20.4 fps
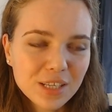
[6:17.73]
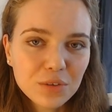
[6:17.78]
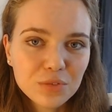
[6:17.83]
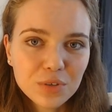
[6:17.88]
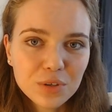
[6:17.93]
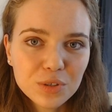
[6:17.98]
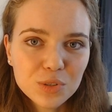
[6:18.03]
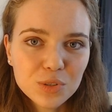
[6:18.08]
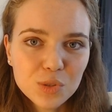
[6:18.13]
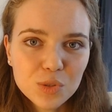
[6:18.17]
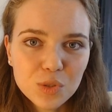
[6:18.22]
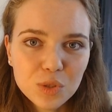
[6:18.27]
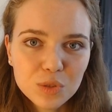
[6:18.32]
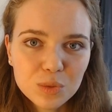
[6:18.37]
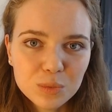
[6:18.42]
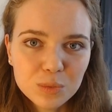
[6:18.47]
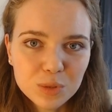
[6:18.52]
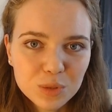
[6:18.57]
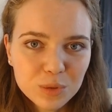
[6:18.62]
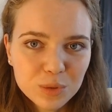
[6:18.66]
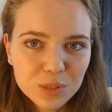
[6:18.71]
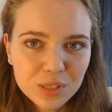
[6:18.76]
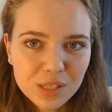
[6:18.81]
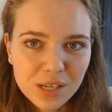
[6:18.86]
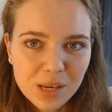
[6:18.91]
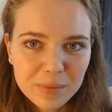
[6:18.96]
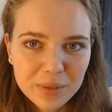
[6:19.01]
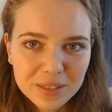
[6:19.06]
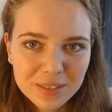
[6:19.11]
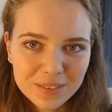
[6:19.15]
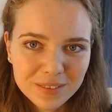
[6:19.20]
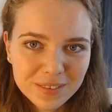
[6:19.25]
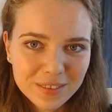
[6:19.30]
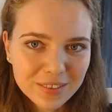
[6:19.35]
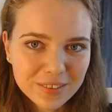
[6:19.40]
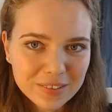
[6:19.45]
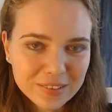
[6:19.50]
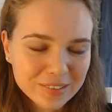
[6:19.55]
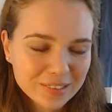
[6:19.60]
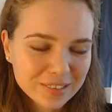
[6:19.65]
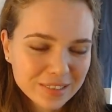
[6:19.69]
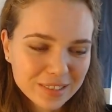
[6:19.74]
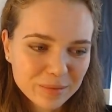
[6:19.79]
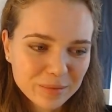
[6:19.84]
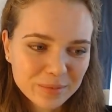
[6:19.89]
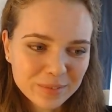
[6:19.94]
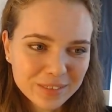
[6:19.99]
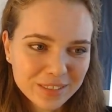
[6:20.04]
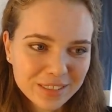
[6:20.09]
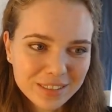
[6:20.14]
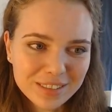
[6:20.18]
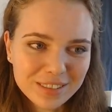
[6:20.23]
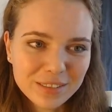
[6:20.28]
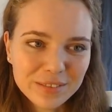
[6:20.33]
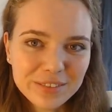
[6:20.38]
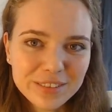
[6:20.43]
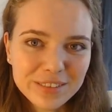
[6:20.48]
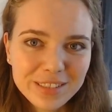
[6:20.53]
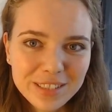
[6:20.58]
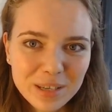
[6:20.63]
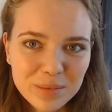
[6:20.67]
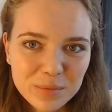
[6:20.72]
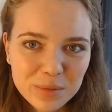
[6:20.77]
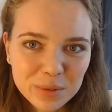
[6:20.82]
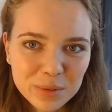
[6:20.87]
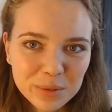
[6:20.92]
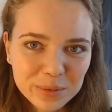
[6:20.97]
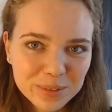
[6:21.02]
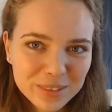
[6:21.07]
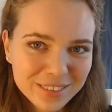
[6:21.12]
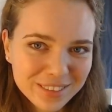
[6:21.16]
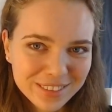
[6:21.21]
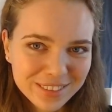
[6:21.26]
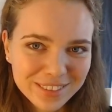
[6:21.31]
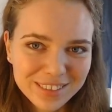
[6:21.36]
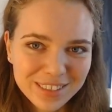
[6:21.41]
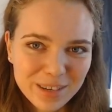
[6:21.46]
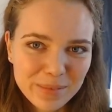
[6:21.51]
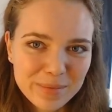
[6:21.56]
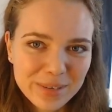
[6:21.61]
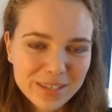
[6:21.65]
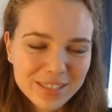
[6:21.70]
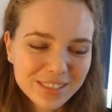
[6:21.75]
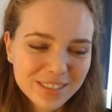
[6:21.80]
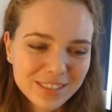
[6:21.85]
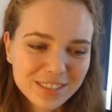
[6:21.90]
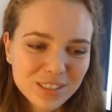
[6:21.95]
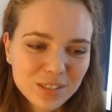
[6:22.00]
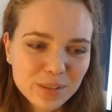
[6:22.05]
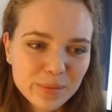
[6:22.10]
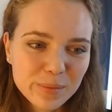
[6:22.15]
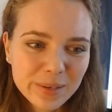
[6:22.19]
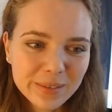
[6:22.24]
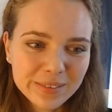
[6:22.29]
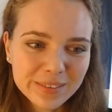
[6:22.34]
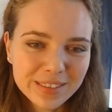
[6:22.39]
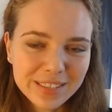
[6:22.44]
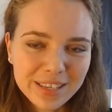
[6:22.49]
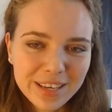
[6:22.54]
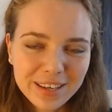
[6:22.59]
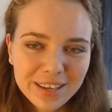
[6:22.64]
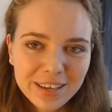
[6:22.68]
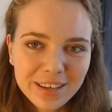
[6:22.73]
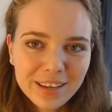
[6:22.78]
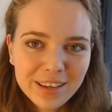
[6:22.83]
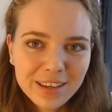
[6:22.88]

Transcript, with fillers: fois que je sors de Moscou, j'ai l'impression que c'est bon, c'est fini, il n'y a plus de routes normales, c'est des chemins en terre.